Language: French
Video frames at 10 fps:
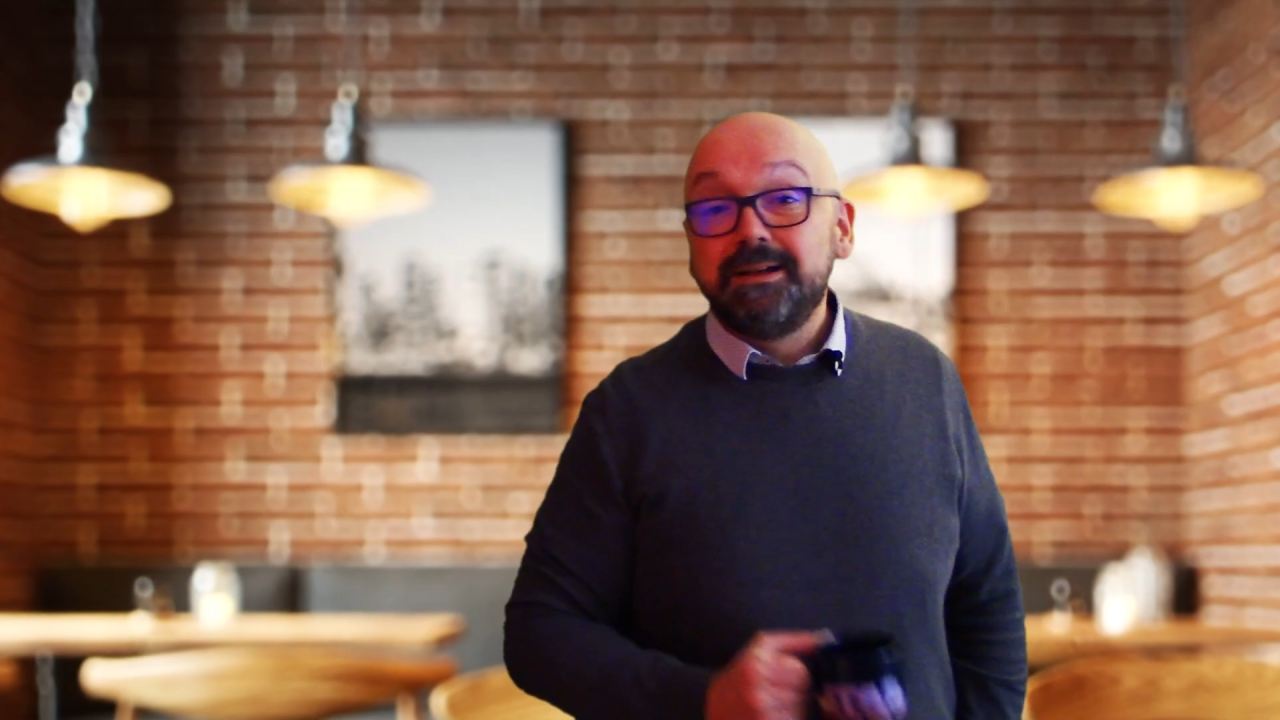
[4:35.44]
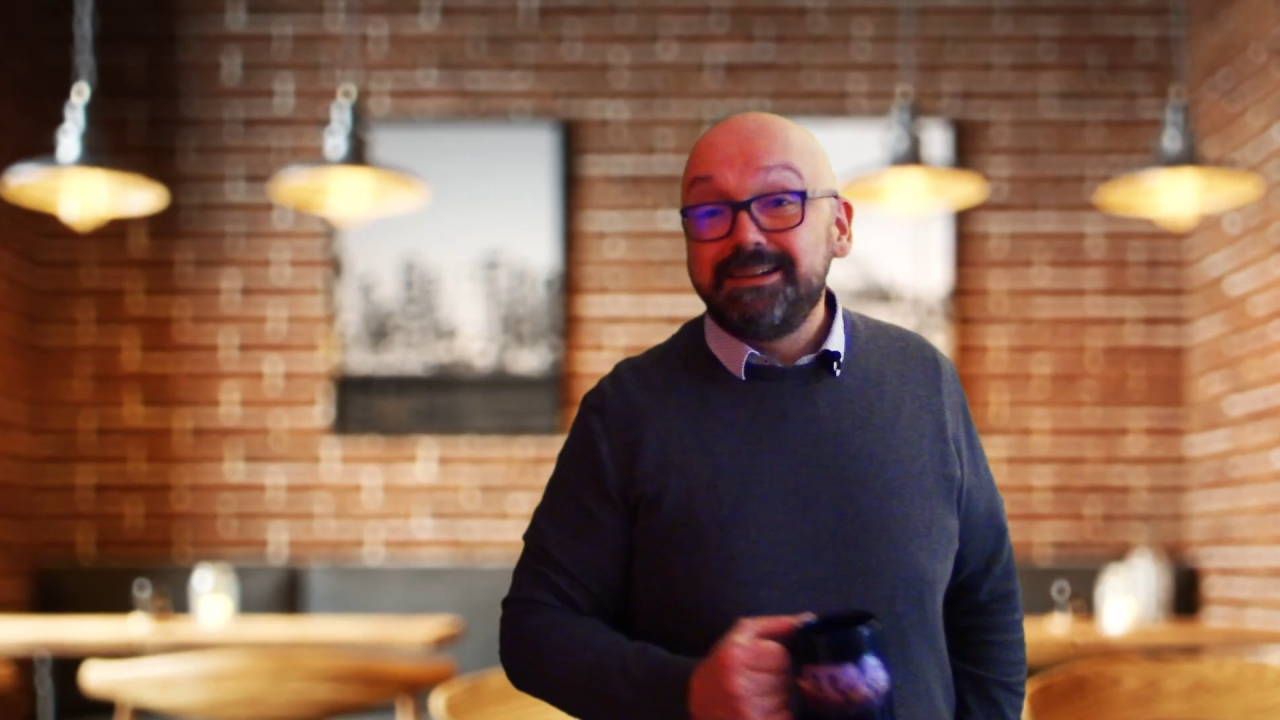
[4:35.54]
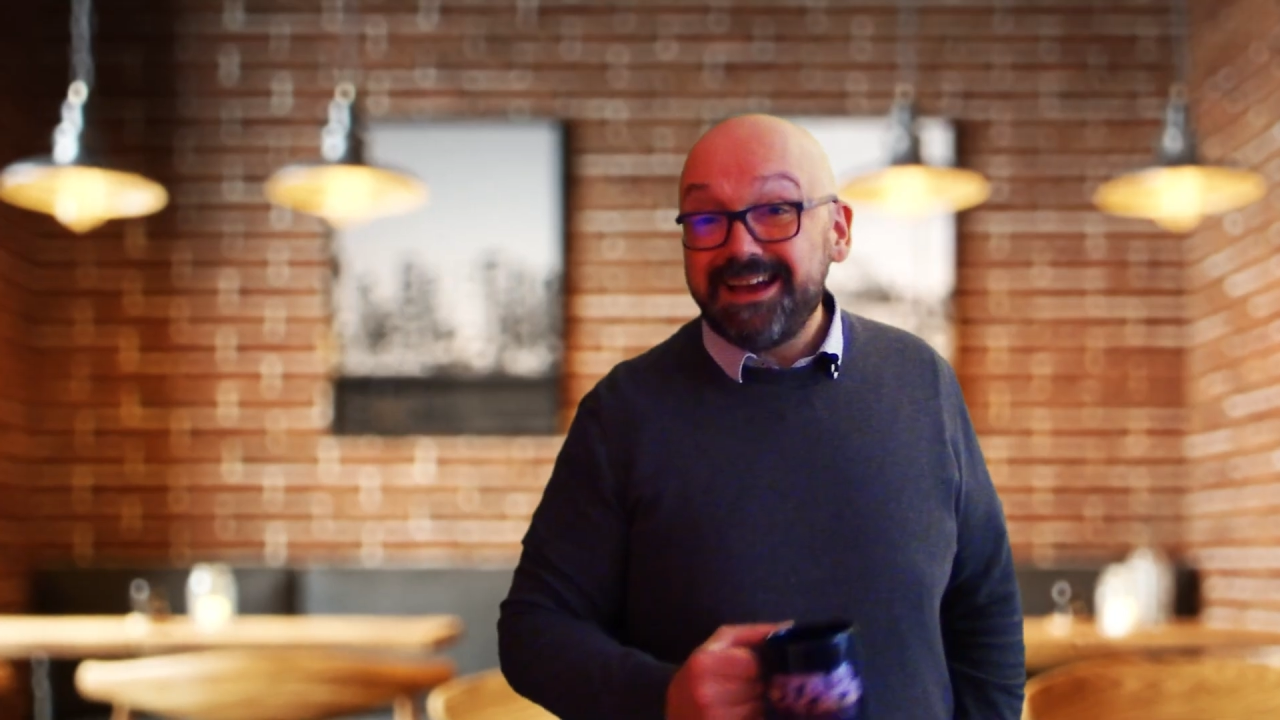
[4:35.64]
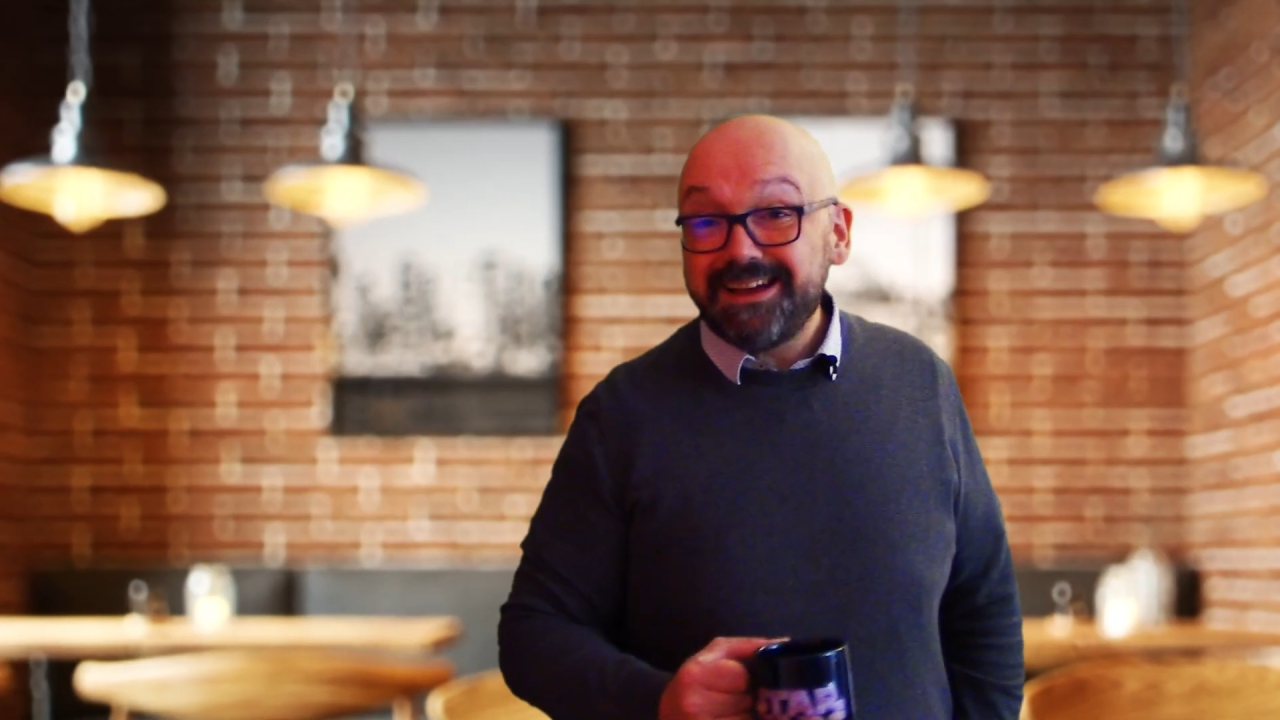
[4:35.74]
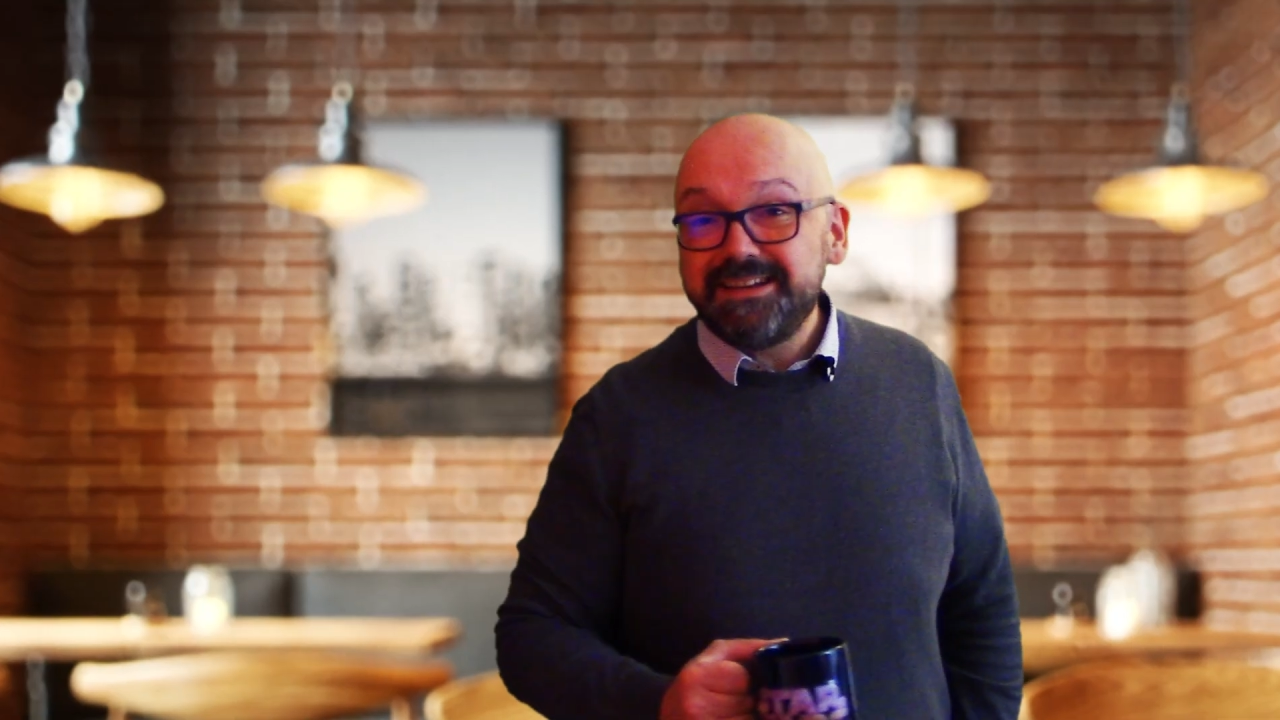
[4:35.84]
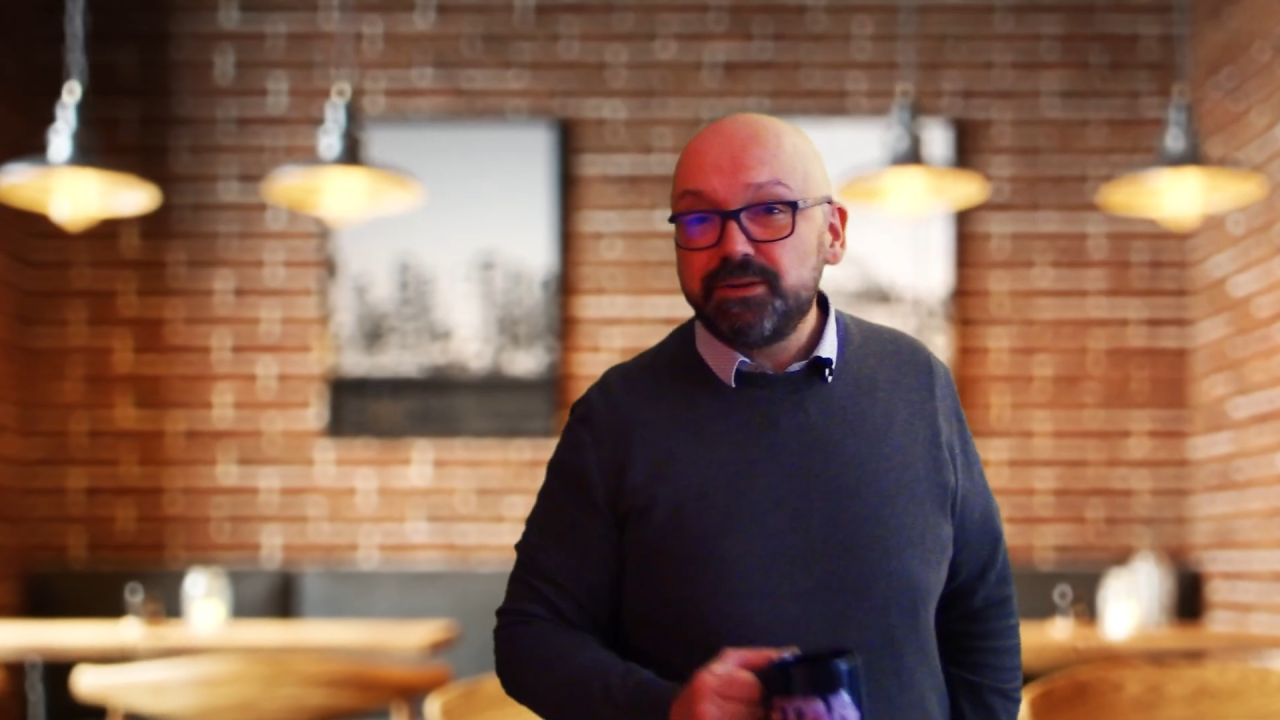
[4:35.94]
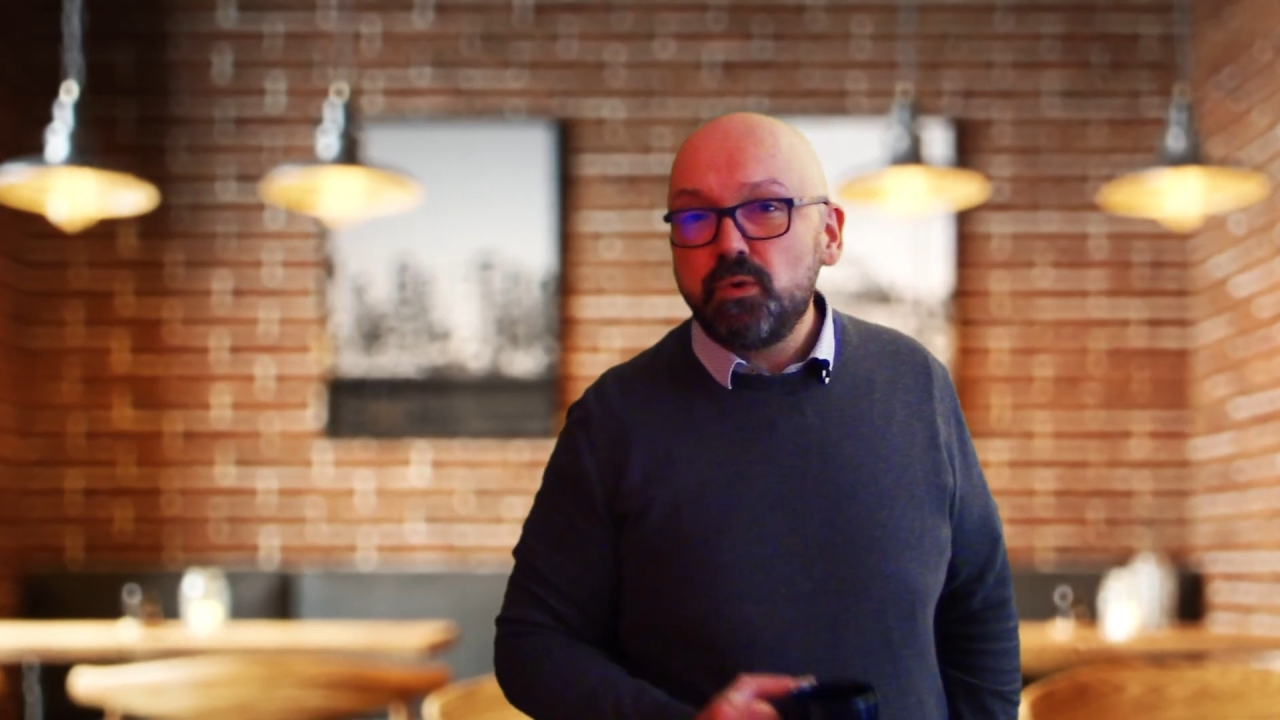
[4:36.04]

La raison,